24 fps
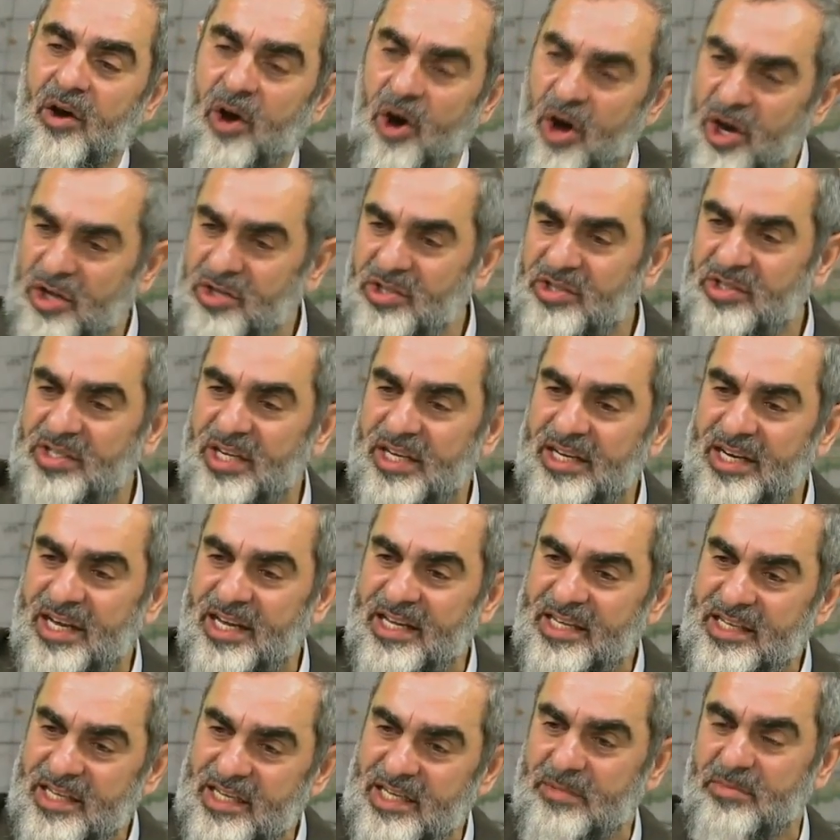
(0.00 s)
10 sene
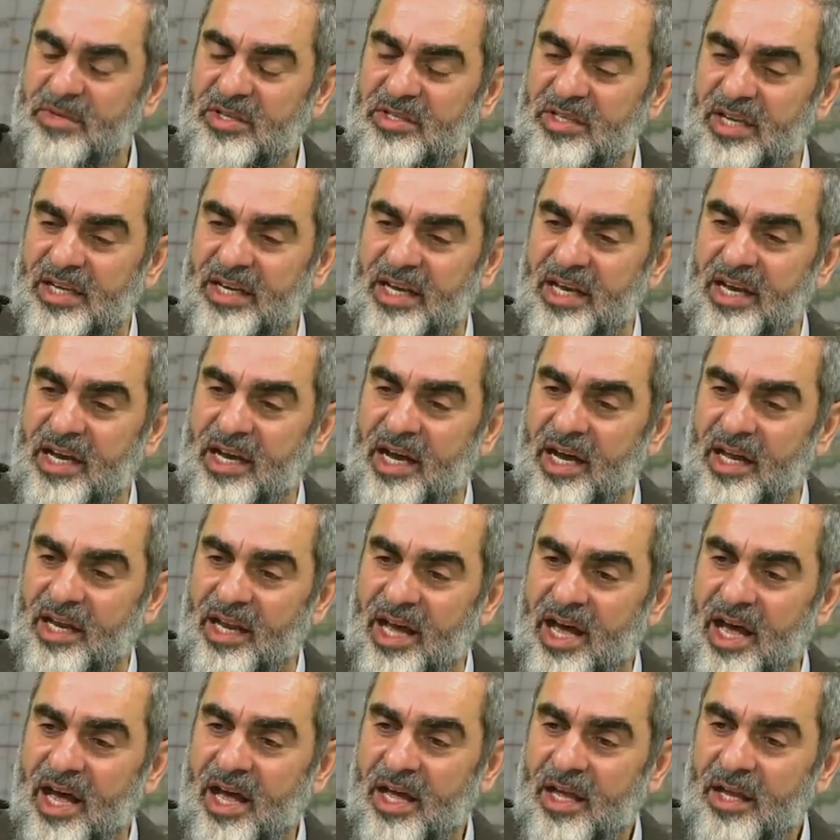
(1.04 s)
20 sene
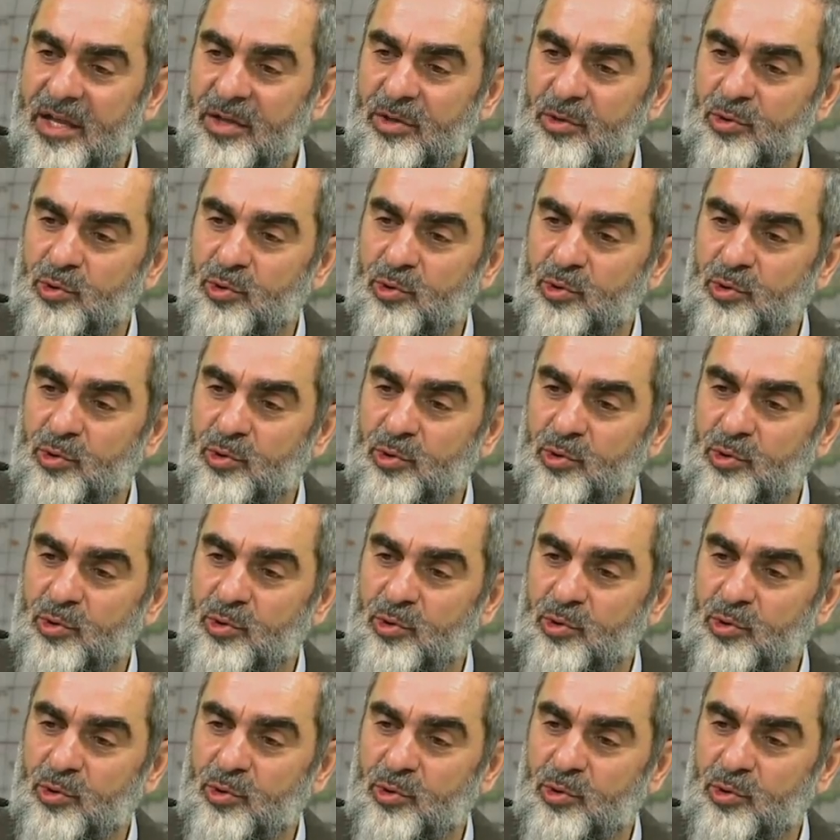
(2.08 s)
kala